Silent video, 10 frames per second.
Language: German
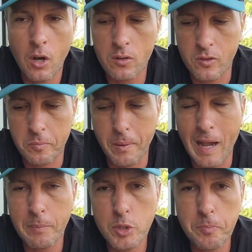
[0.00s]
Also es
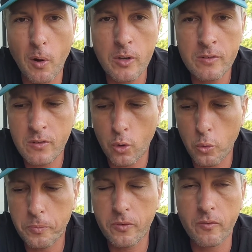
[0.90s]
bleibt spannend,
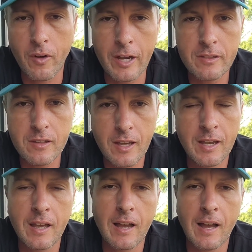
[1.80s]
ob es
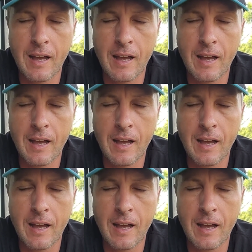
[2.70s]
weitere